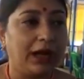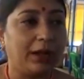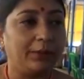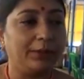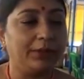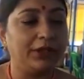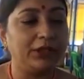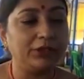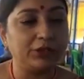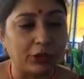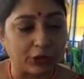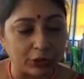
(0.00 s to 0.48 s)

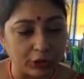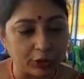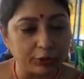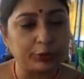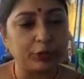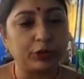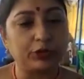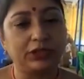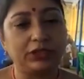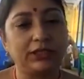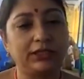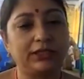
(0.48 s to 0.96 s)
আমি
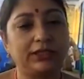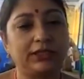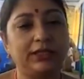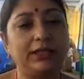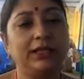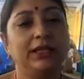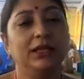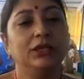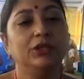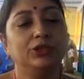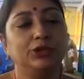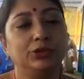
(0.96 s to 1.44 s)
জনপ্রতিনিধি
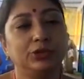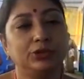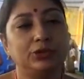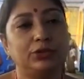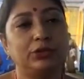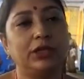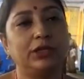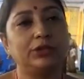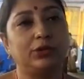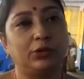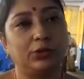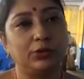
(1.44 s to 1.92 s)

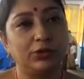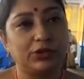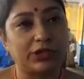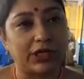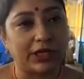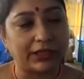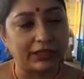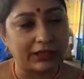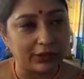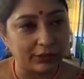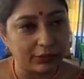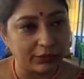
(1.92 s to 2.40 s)
সুতরাং
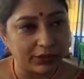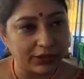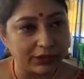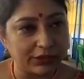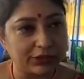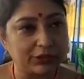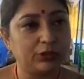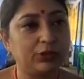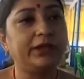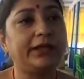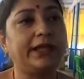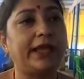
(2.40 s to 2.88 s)
জনসাধারণের
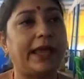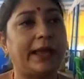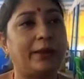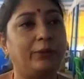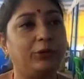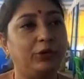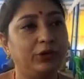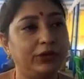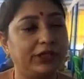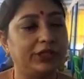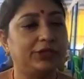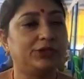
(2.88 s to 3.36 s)
জন্যই
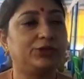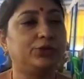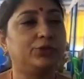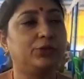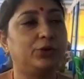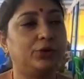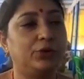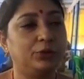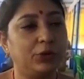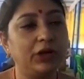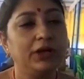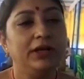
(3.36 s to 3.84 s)
এমন কিছু
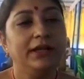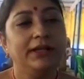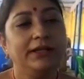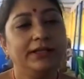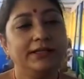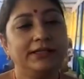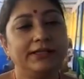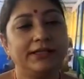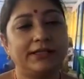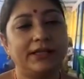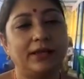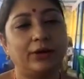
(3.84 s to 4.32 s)
করব
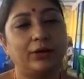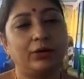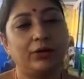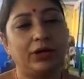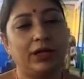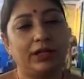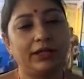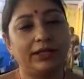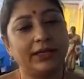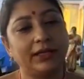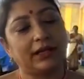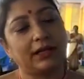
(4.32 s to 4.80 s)
যেটা
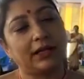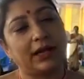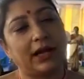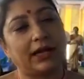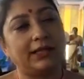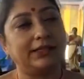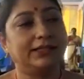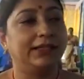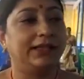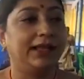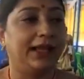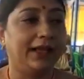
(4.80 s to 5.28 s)
ওনাদের
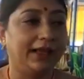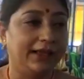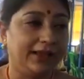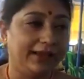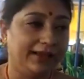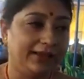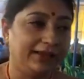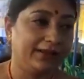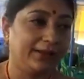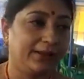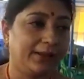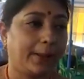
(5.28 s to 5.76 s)
কাজে লাগে
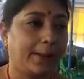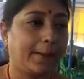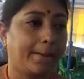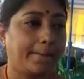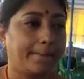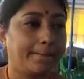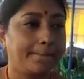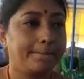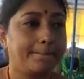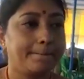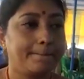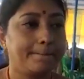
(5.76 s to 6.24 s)

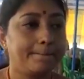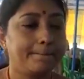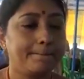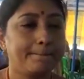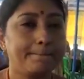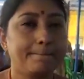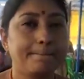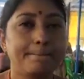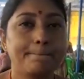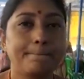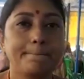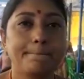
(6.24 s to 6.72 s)

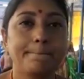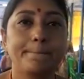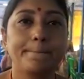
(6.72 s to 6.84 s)
কতজন